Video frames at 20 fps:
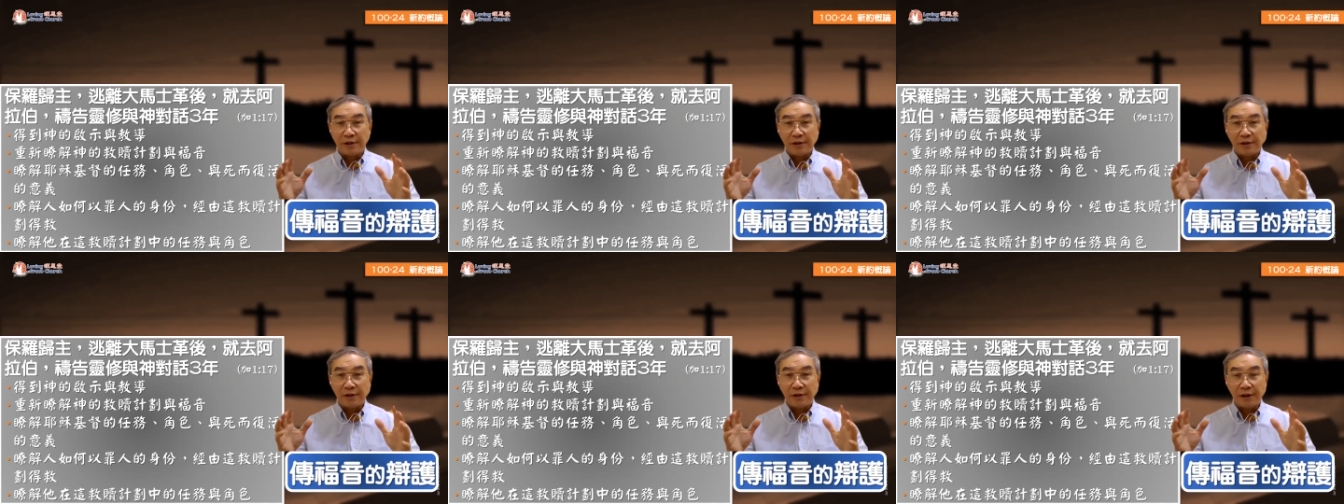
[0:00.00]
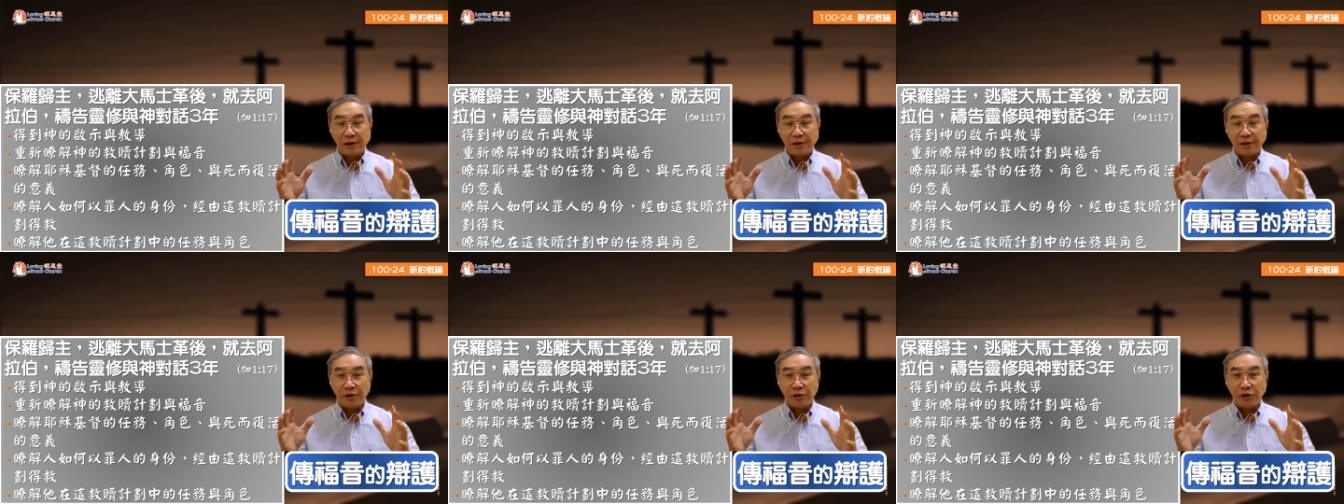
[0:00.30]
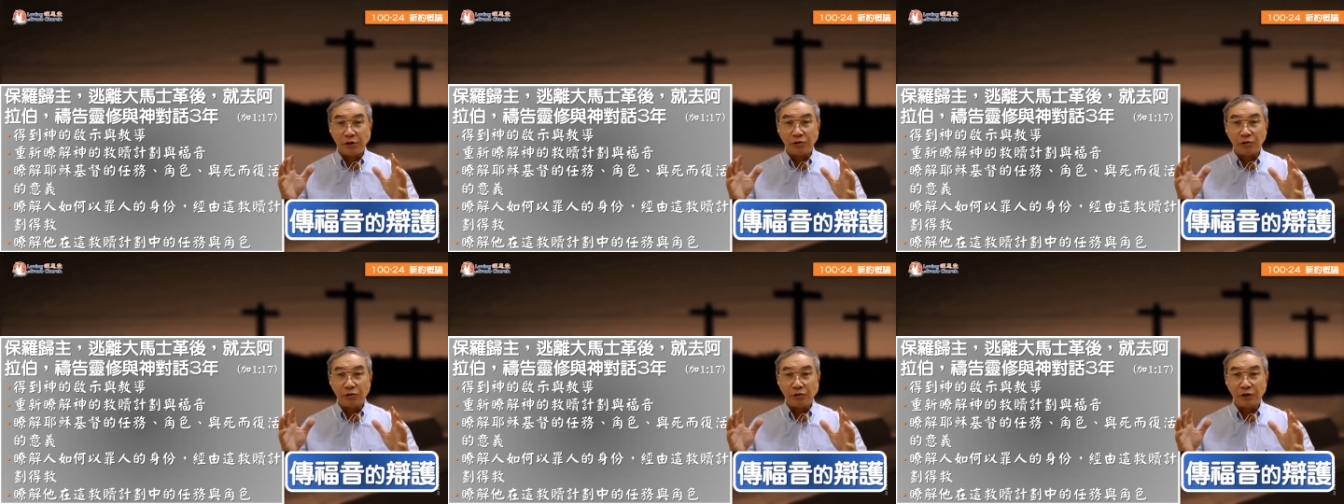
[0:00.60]
神的
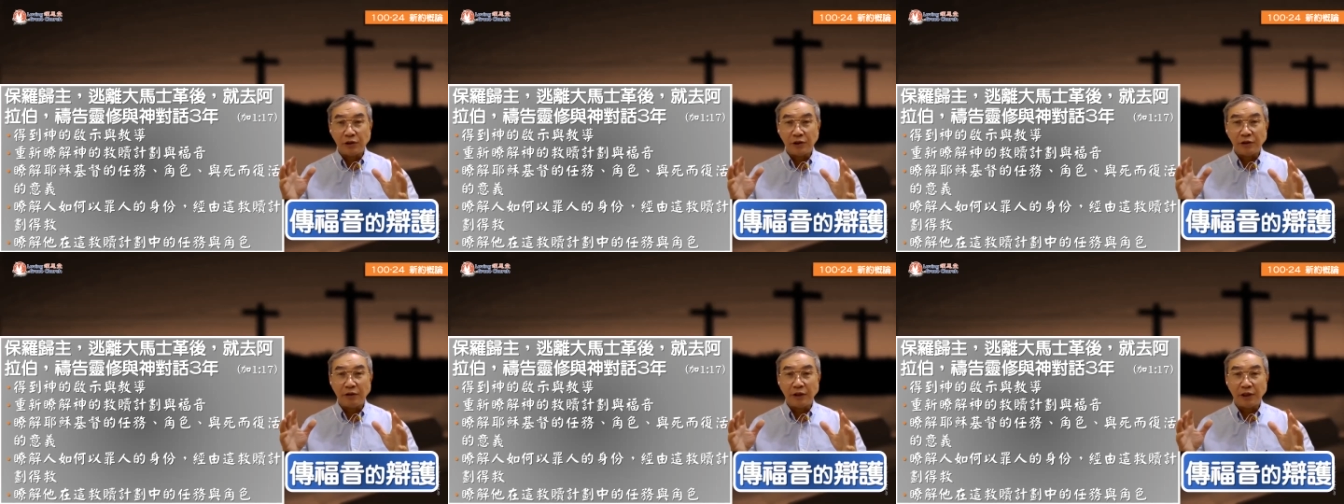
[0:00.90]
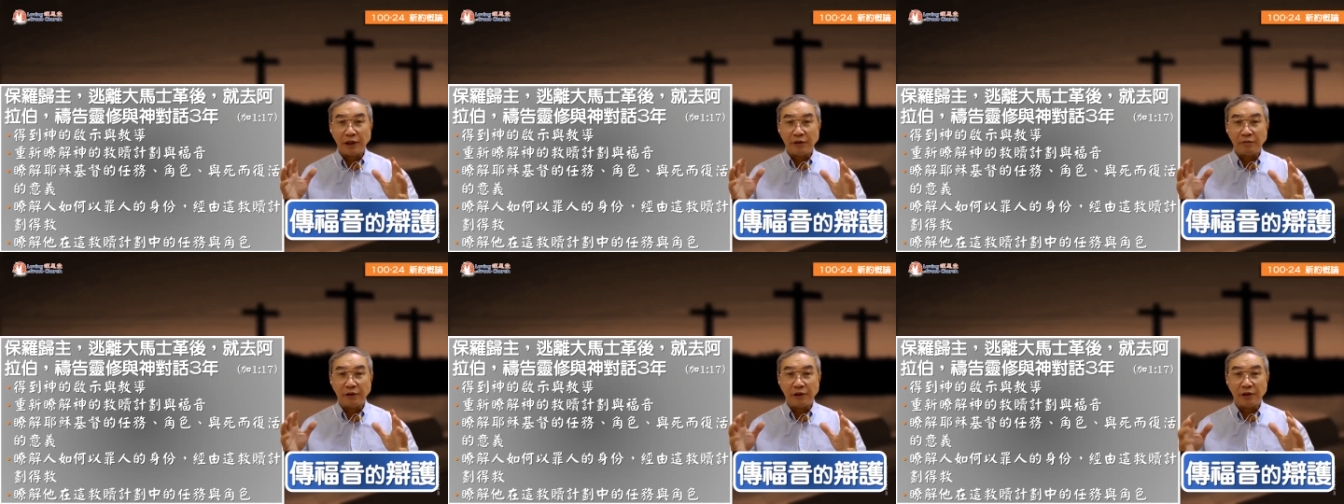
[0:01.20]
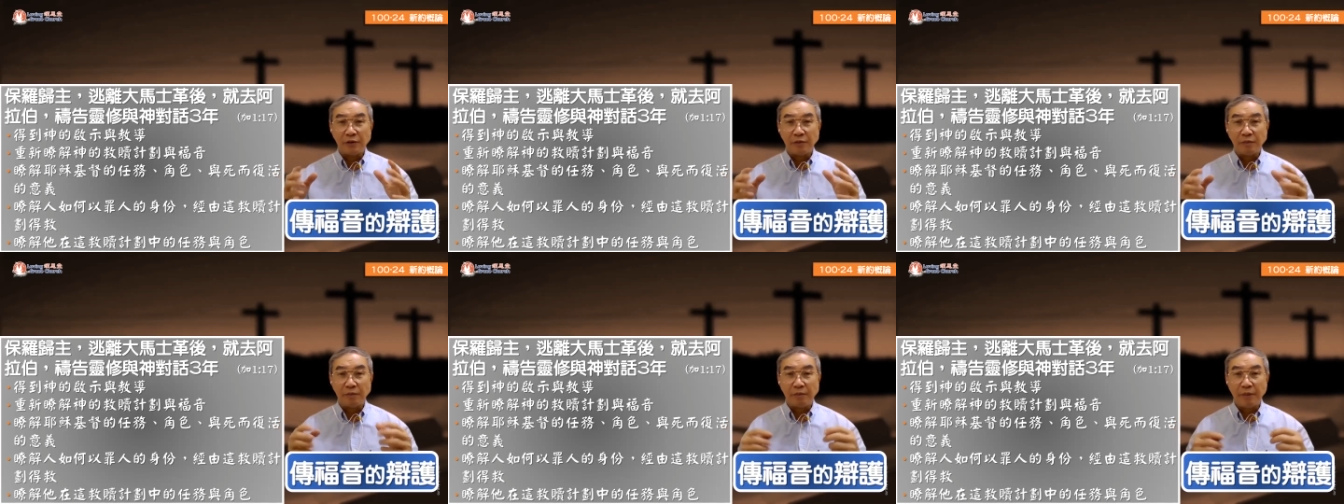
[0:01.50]
救赎计划里面
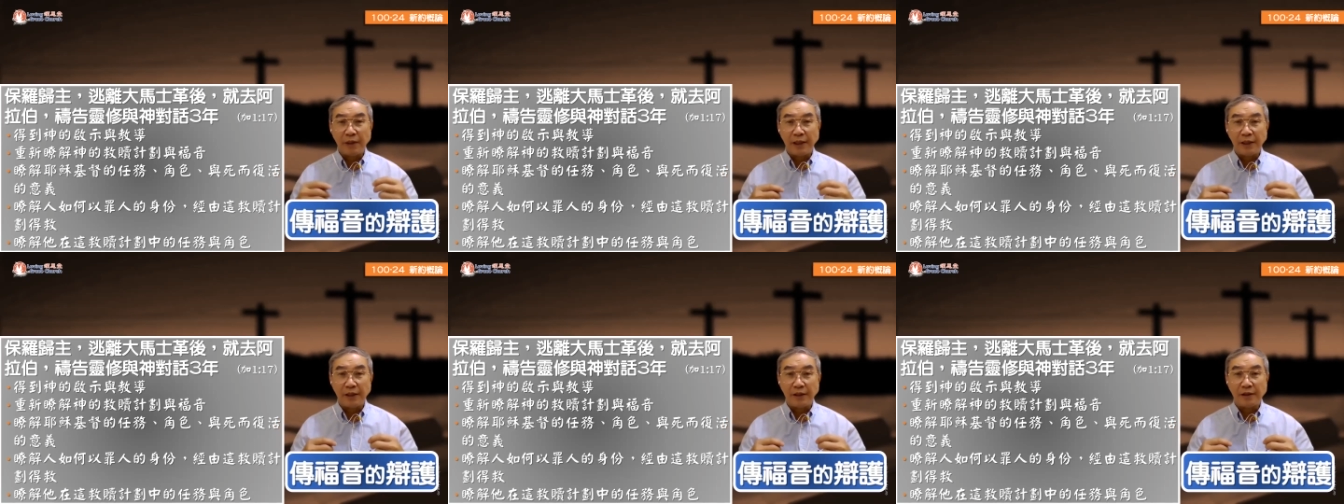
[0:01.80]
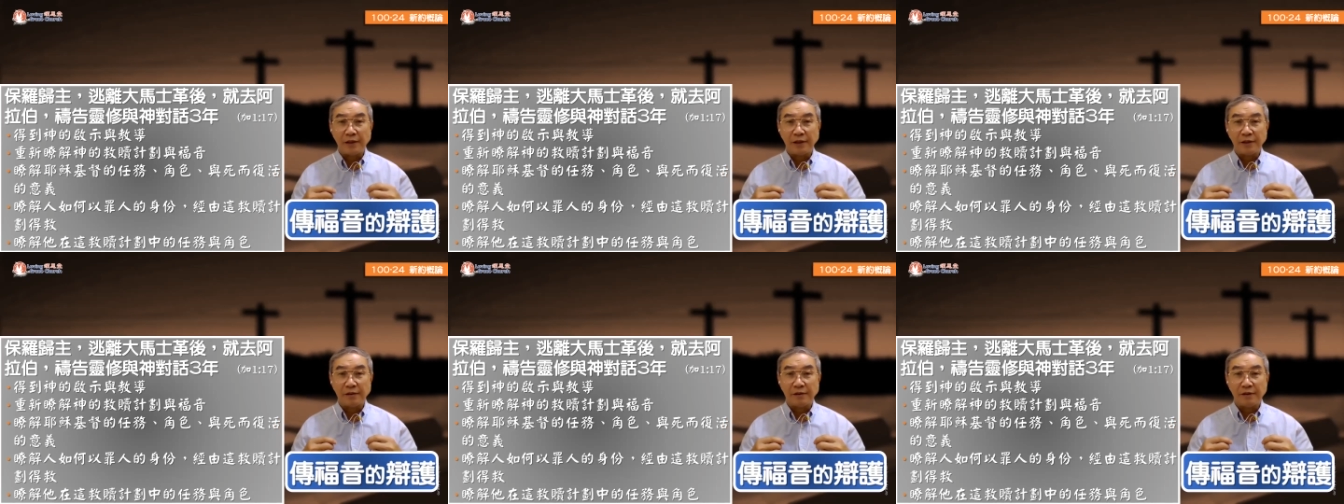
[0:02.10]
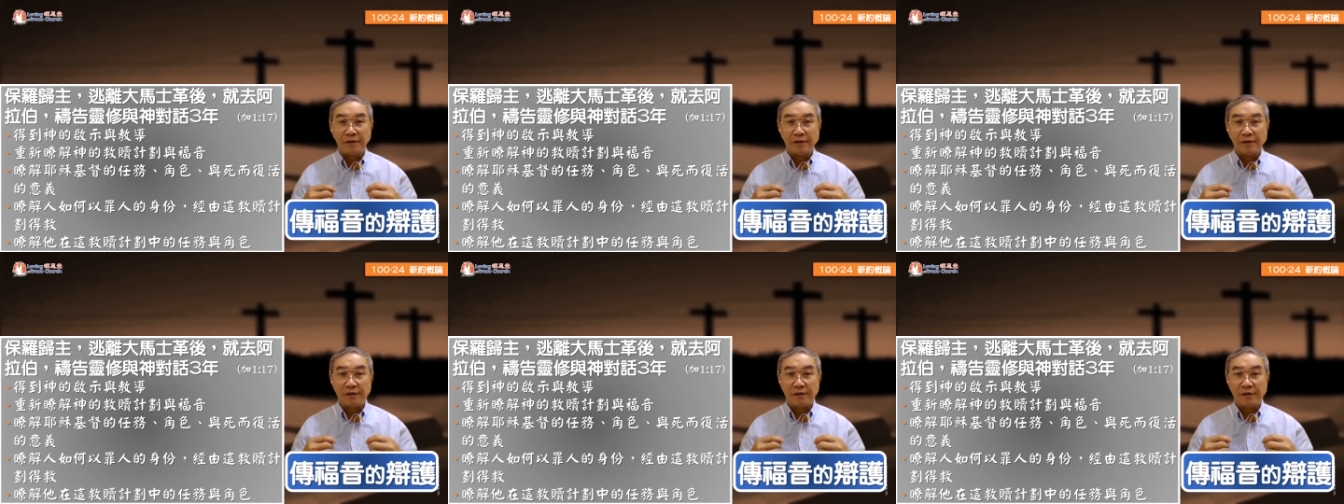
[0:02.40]
头扮演的
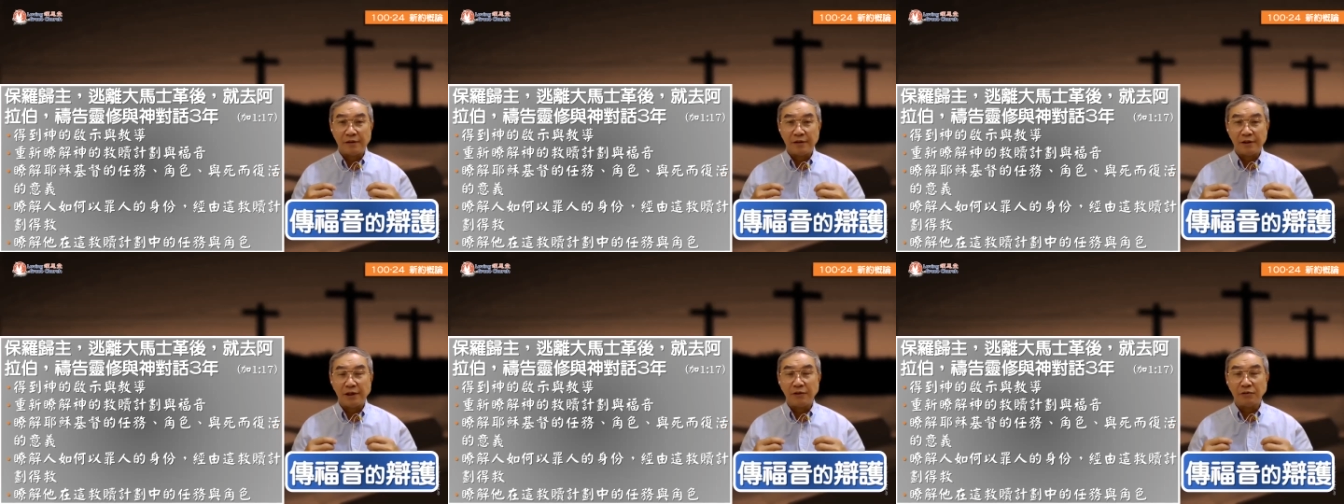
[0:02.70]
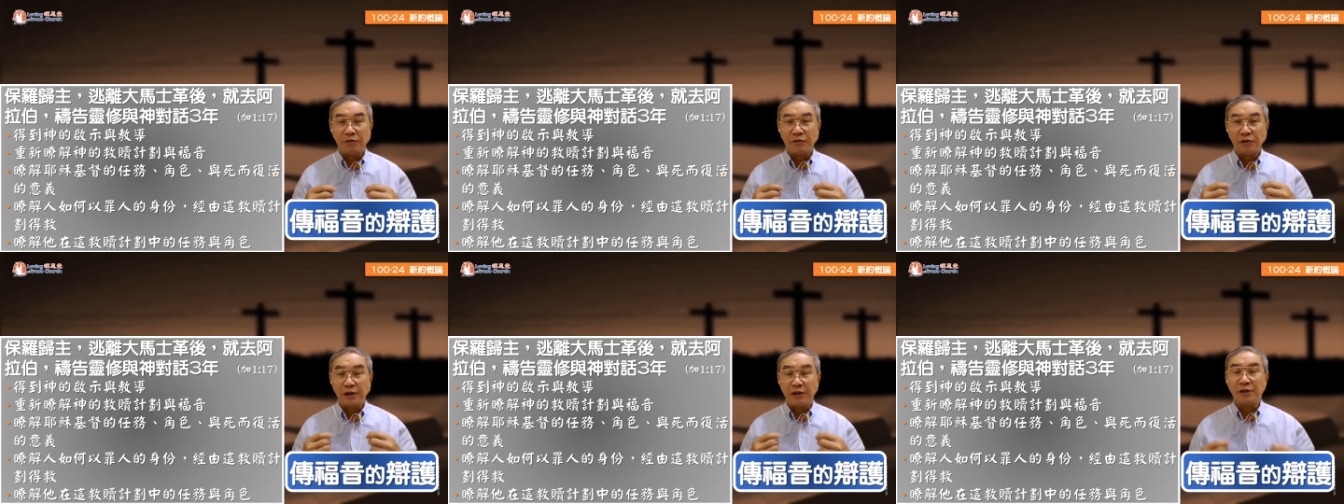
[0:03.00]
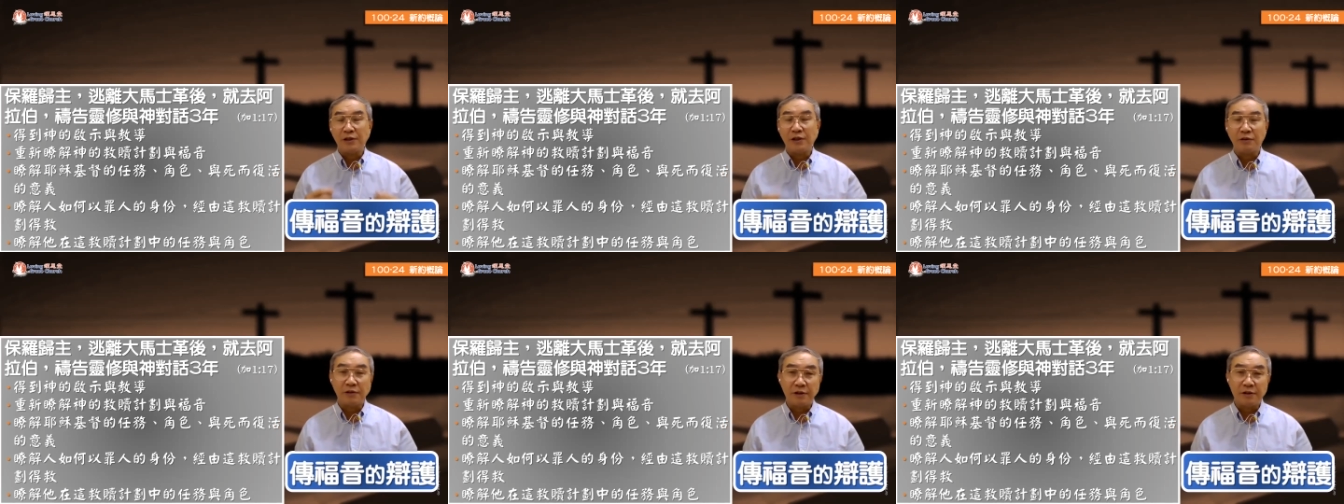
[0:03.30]
任务跟
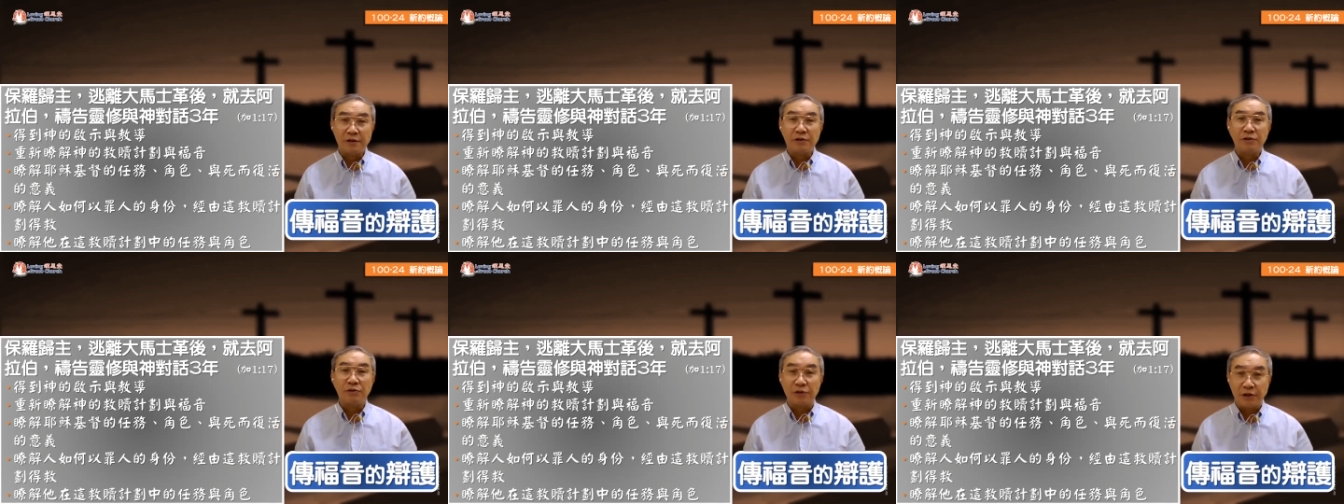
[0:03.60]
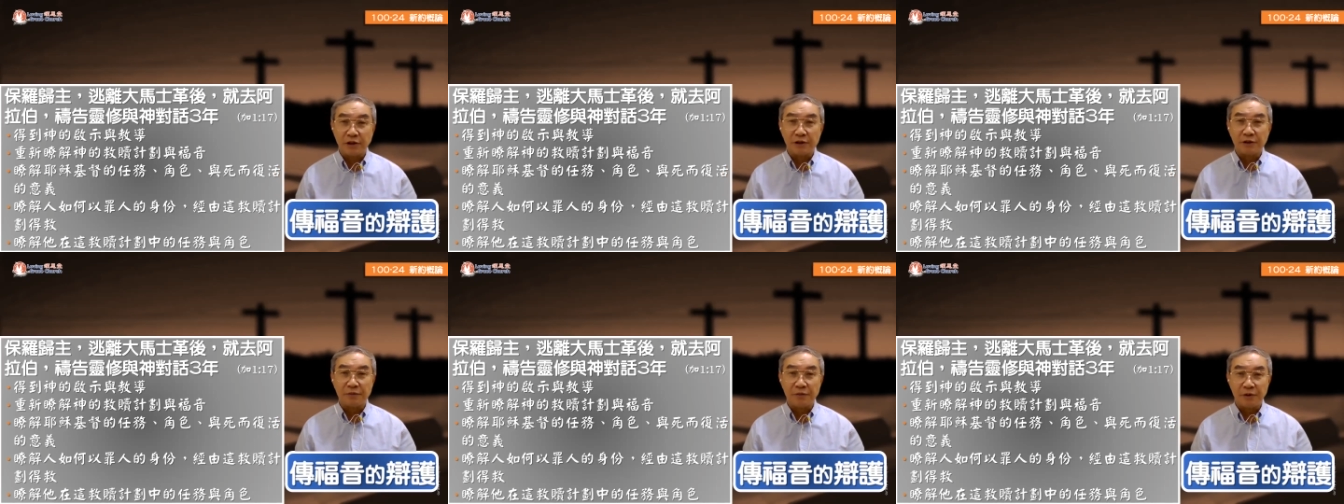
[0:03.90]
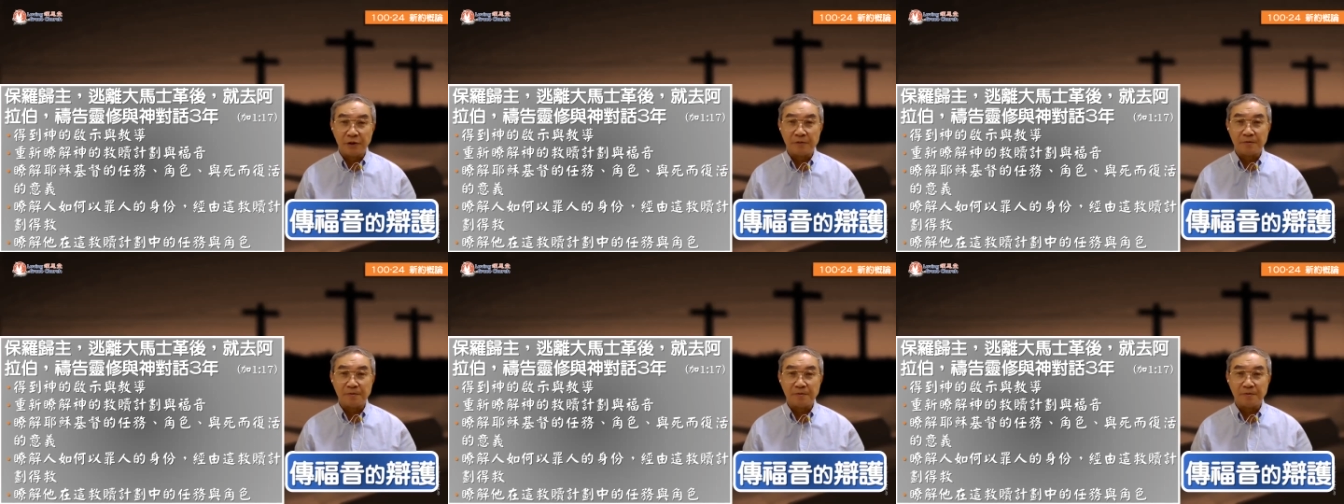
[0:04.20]
角色又是什么